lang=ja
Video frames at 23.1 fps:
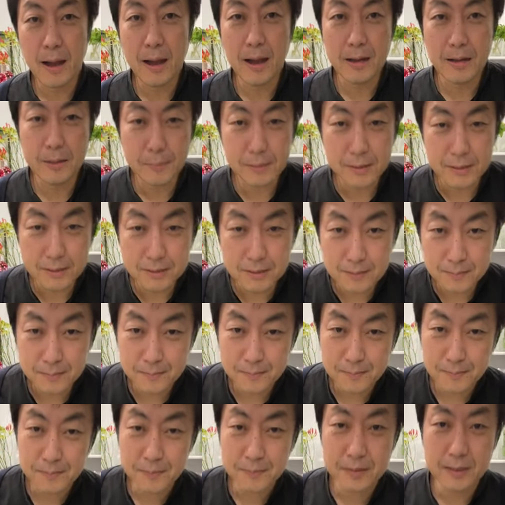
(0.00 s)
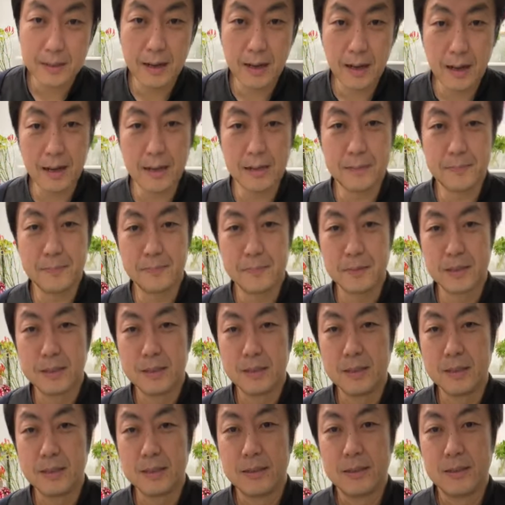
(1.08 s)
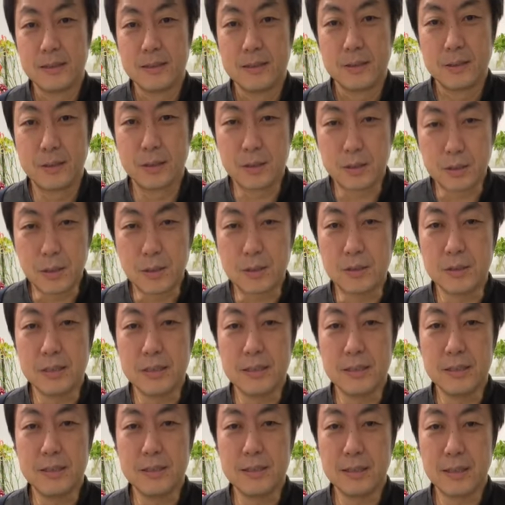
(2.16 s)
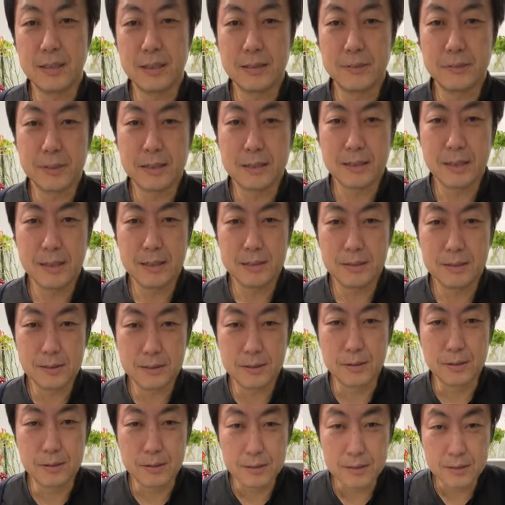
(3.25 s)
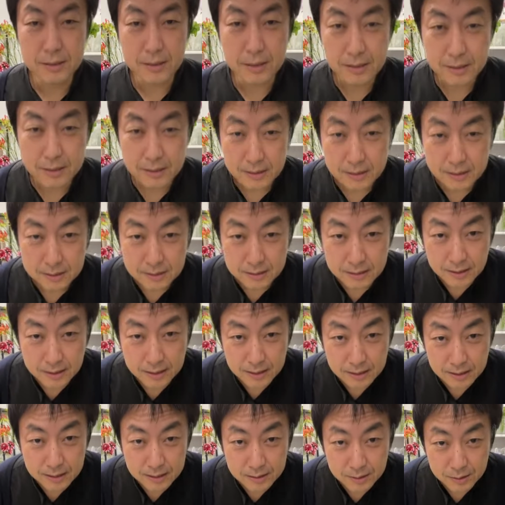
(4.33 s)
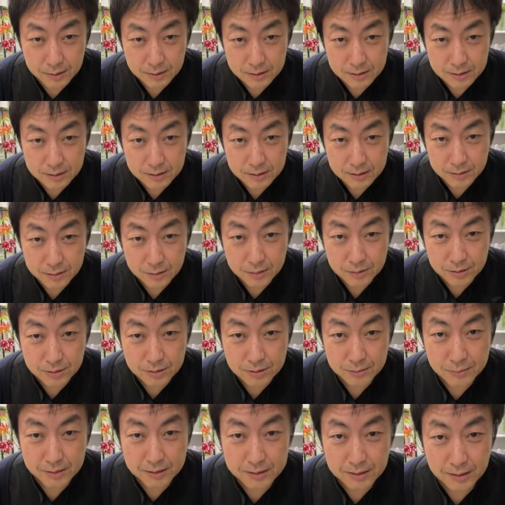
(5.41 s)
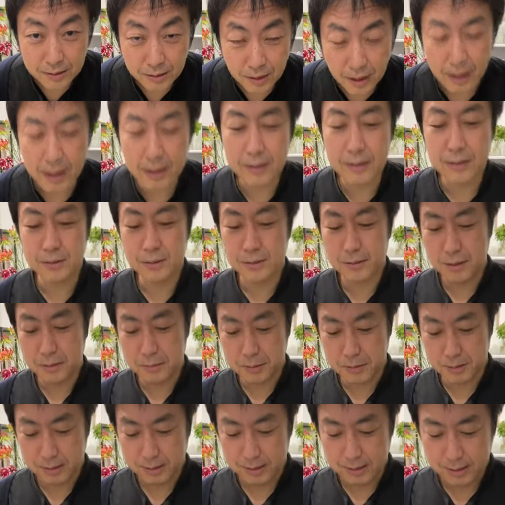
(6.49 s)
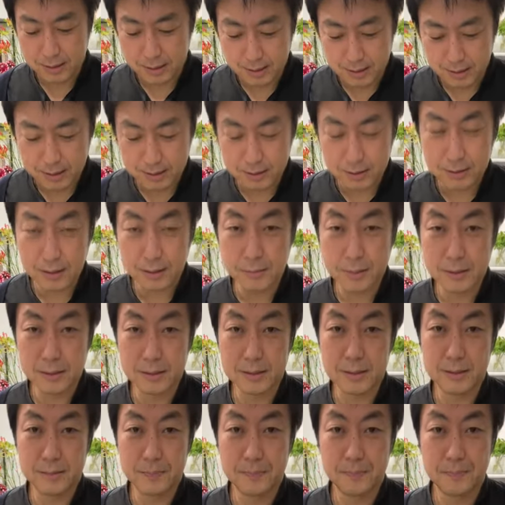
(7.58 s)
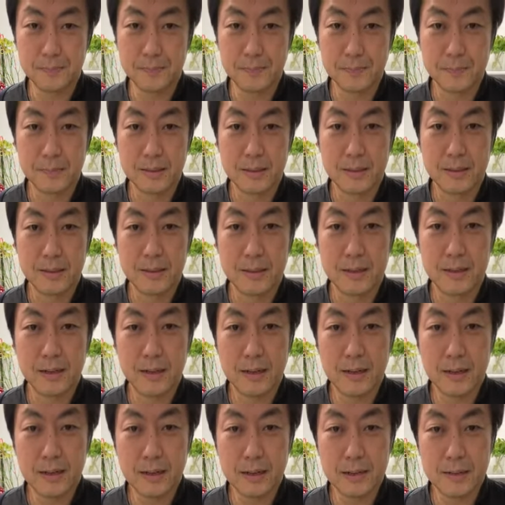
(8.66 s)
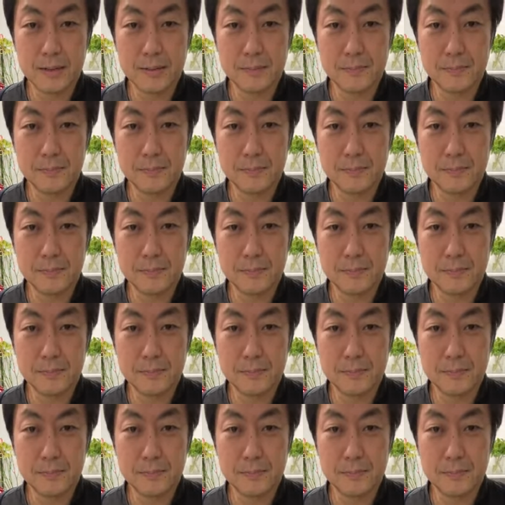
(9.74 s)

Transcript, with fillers: 入れますはいすっごくいいいただきましたすっごくいい素敵ですね今日リース購入しましたよあありがとうございますありがとうございますは